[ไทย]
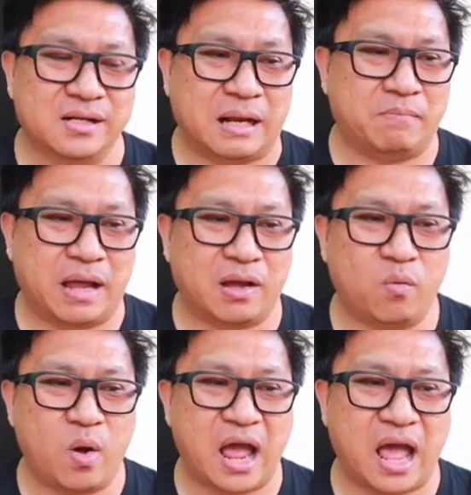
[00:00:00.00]
นั่นหมายควา
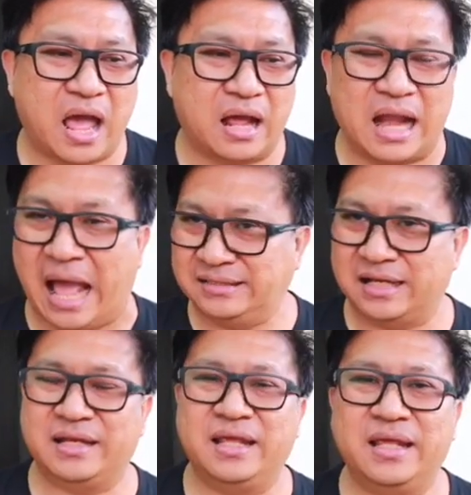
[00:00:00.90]
มว่าหลังจา
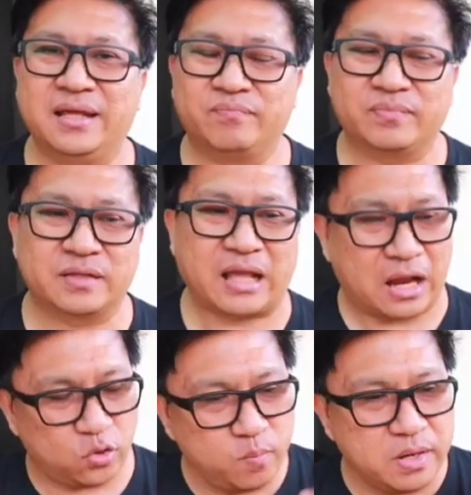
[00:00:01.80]
กนี้การ
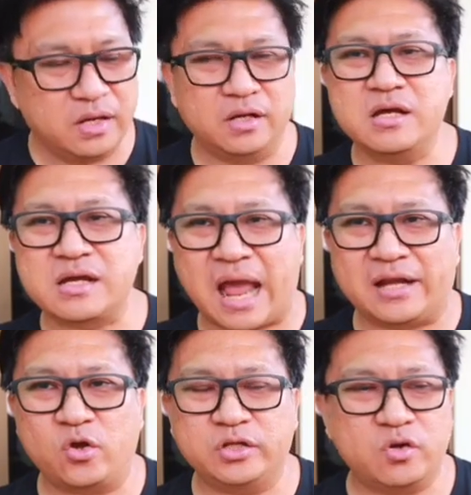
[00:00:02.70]
ร่วมมือเรื่องการ
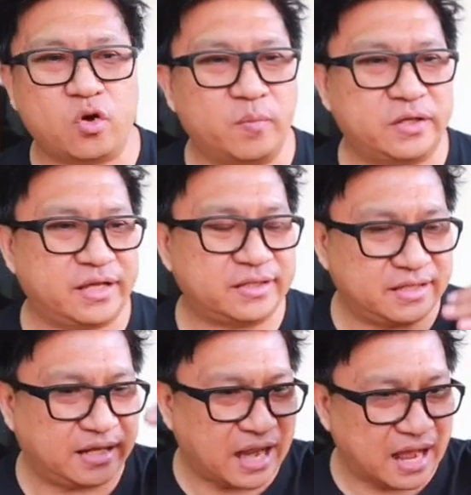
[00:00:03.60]
ท่องเที่ยวของประเทศ
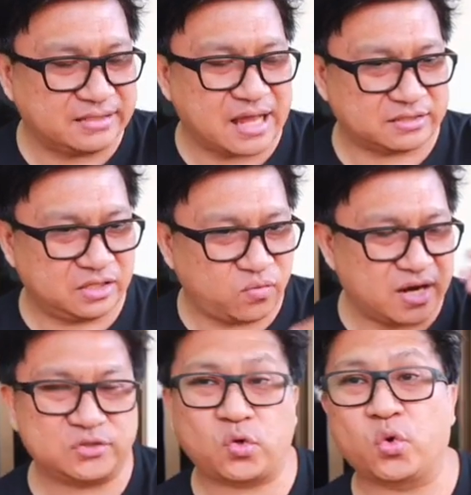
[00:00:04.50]
จีนหลังจากที่ไว
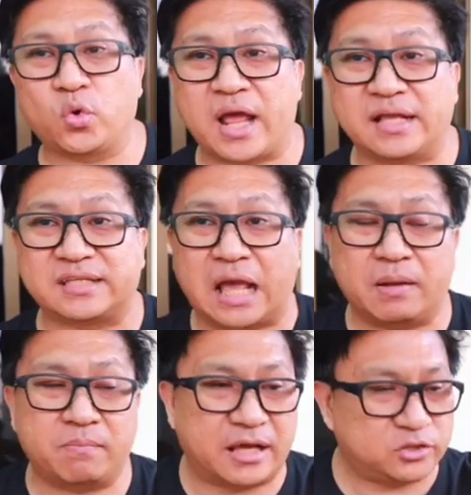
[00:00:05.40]
รัสโคโรนาสาย
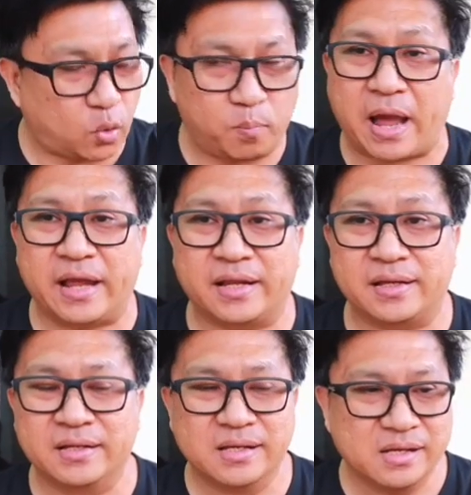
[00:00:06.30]
พันธุ์ใหม่จบไปเนี่ย
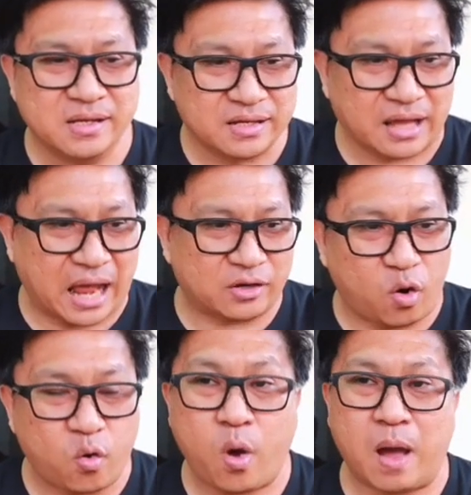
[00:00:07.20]
การข
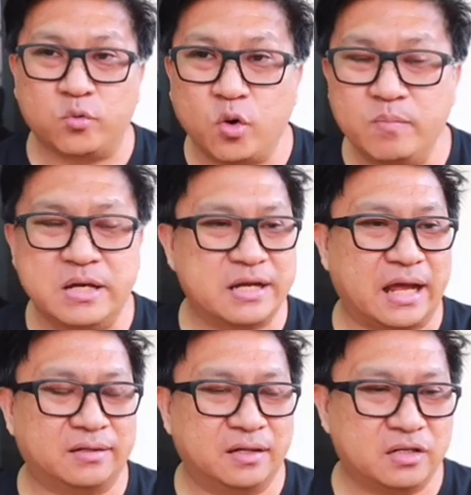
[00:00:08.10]
อความร่วมมือกั
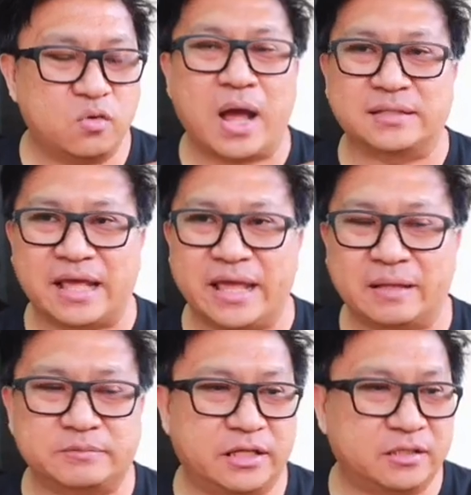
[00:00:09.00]
นระหว่างไทย
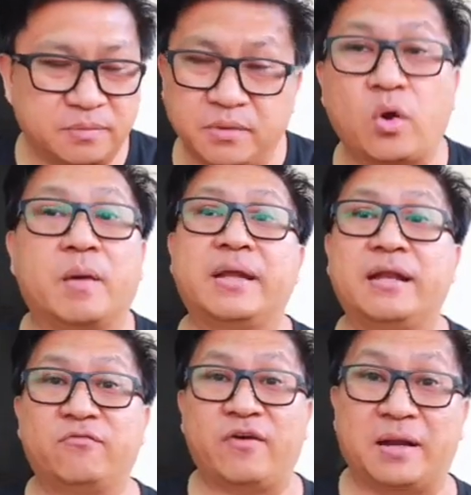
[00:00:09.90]
กับจีนจะมีความแน่
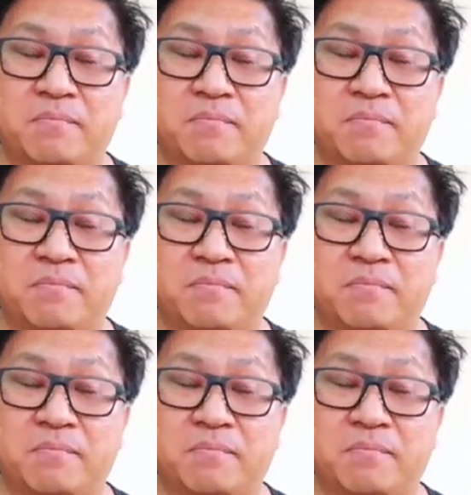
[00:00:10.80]
นแฟ้น